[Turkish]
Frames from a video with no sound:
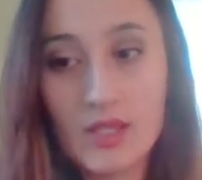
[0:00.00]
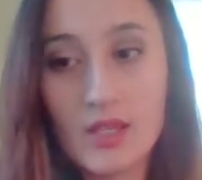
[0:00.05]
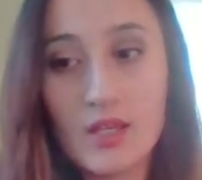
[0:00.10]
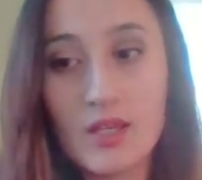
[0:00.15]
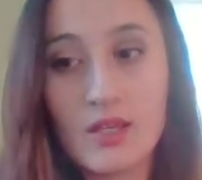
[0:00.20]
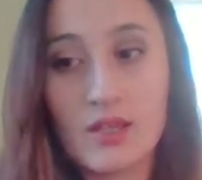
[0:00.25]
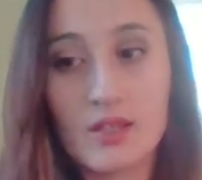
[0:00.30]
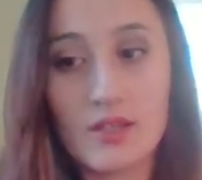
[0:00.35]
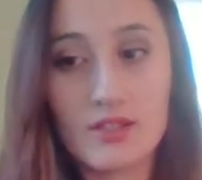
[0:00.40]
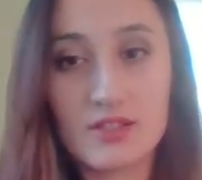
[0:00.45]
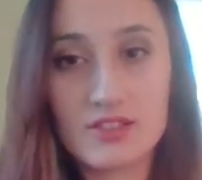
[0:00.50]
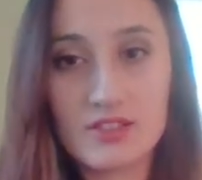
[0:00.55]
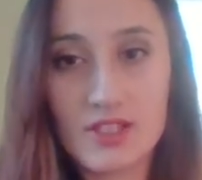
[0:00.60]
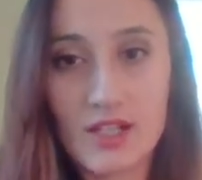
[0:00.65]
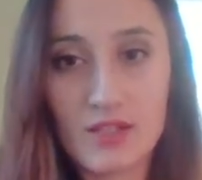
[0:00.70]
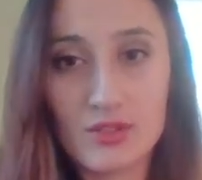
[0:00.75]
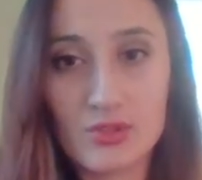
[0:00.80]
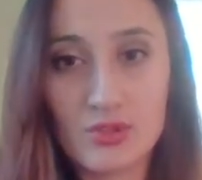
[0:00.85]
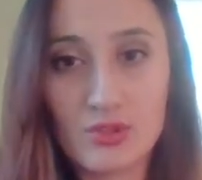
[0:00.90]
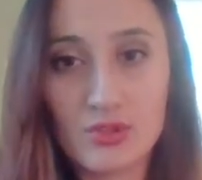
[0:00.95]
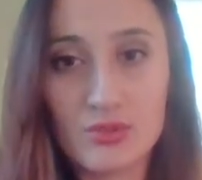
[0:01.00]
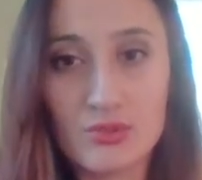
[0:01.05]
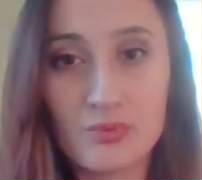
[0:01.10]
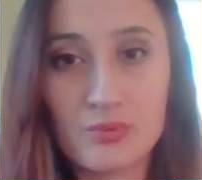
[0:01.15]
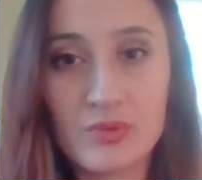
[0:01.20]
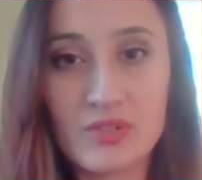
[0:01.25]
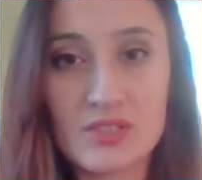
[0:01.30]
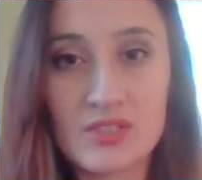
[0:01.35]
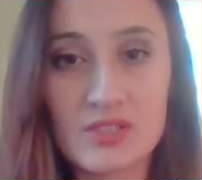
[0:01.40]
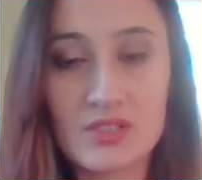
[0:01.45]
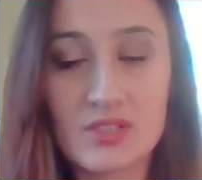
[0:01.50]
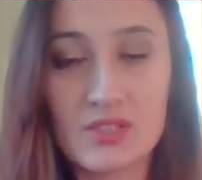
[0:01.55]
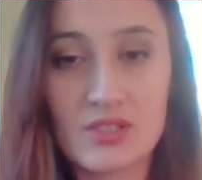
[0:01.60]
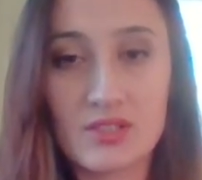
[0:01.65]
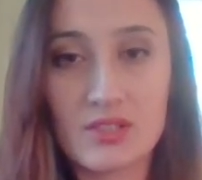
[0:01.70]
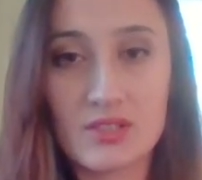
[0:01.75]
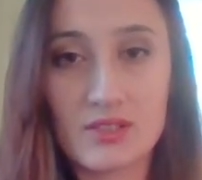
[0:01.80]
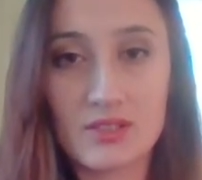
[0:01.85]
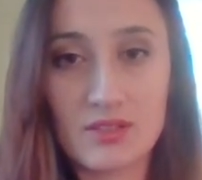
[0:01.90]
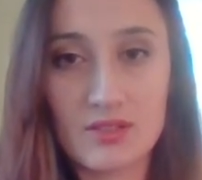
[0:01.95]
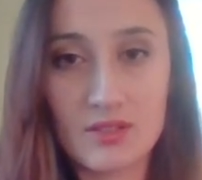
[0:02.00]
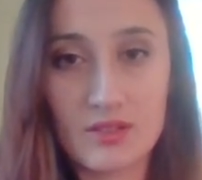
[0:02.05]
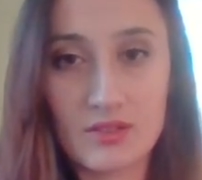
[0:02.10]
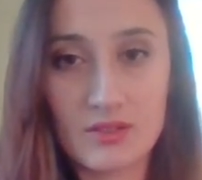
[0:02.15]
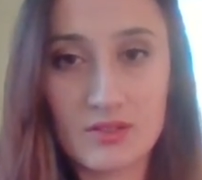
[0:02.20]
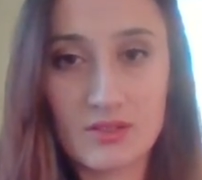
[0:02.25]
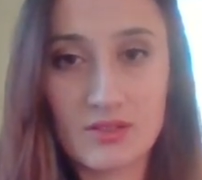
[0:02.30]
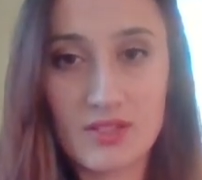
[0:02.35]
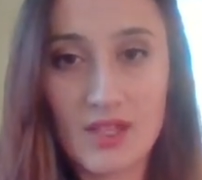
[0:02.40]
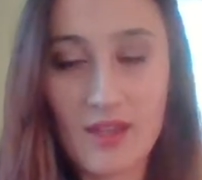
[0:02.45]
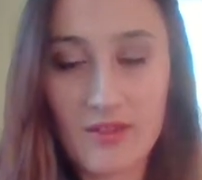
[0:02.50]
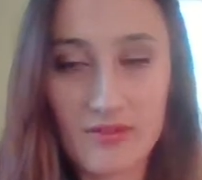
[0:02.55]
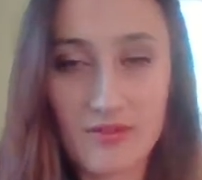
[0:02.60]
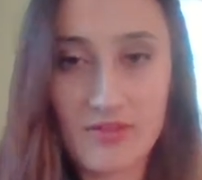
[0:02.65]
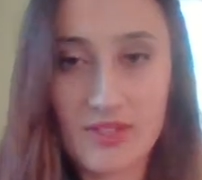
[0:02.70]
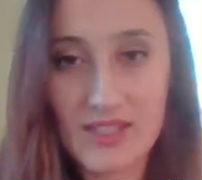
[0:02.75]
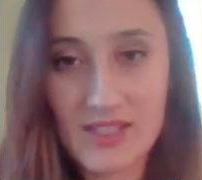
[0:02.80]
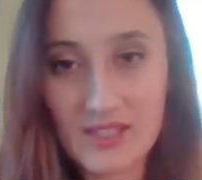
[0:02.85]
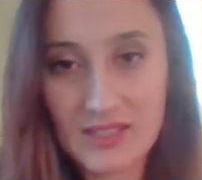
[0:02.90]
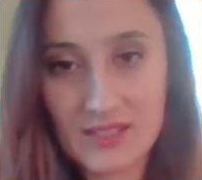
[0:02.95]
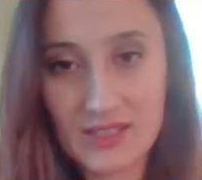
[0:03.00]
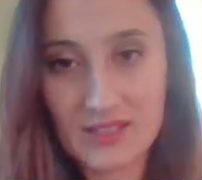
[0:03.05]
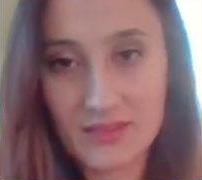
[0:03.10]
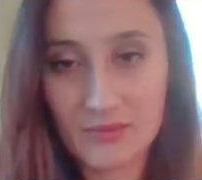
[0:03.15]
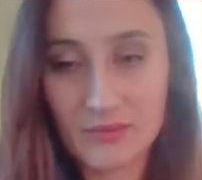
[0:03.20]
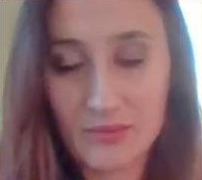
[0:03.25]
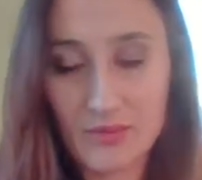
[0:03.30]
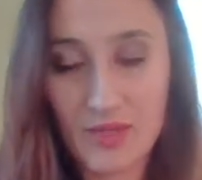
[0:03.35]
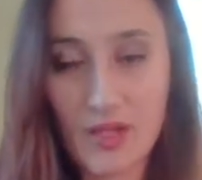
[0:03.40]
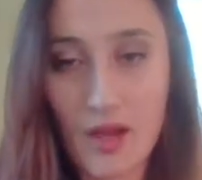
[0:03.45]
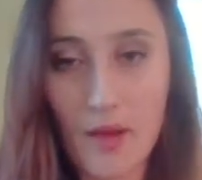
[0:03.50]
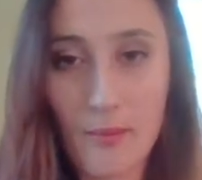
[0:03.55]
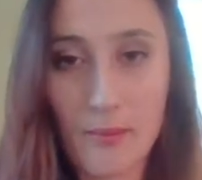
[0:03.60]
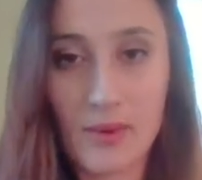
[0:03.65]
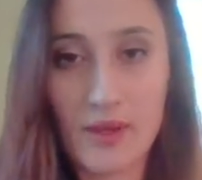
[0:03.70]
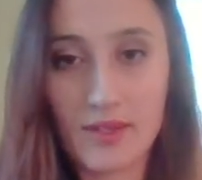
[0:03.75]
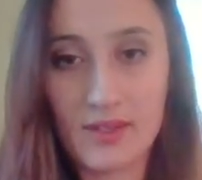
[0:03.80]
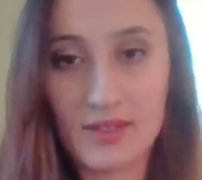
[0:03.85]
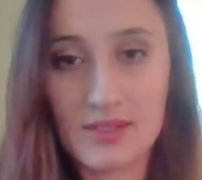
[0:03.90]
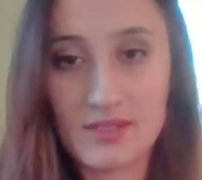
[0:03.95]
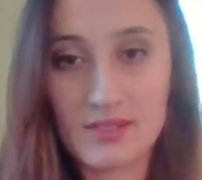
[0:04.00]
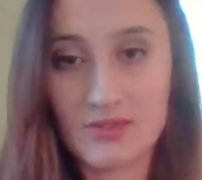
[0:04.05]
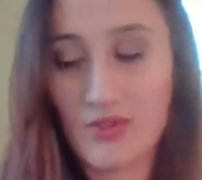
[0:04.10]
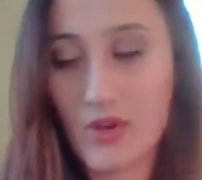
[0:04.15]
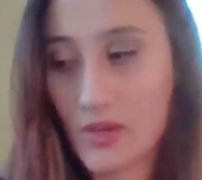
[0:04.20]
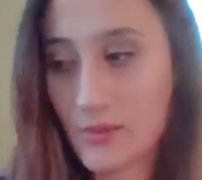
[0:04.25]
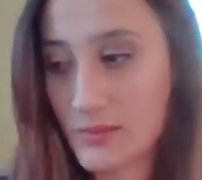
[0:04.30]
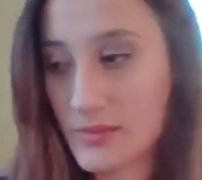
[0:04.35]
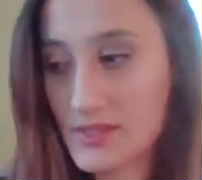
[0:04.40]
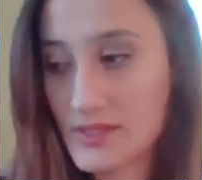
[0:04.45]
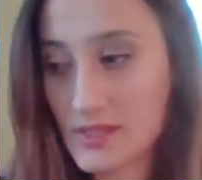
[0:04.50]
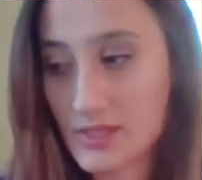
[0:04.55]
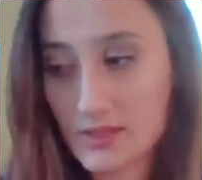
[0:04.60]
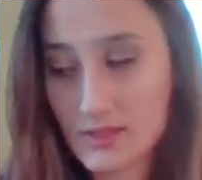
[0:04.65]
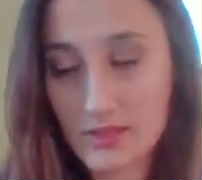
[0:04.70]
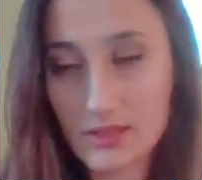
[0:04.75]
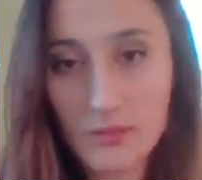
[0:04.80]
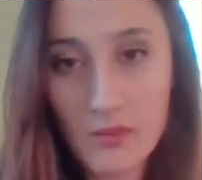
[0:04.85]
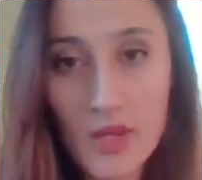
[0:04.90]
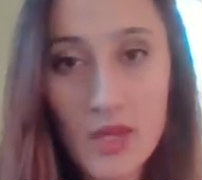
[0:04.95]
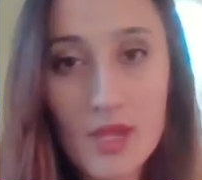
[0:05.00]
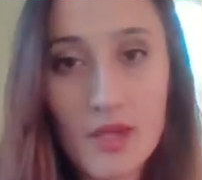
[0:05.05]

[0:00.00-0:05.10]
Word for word: E, Trendyol'un bir e, dev indirim kampanyası varmış sanırım.